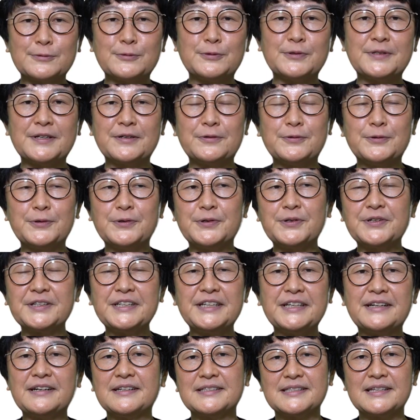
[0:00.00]
そこでこ
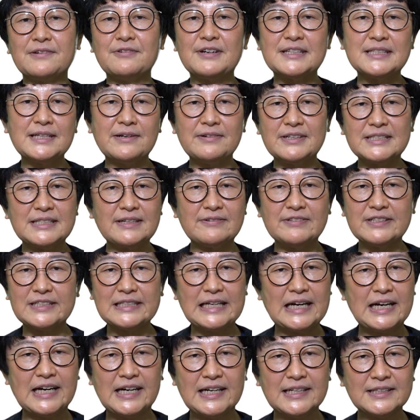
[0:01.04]
う木がざわざわざわざ
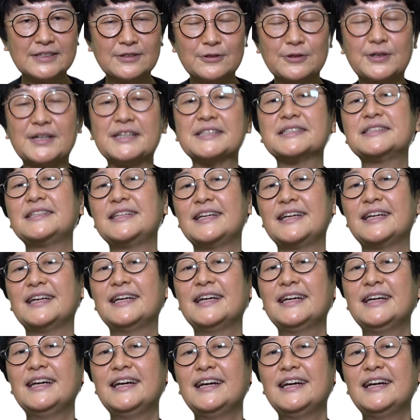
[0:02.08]
わとかして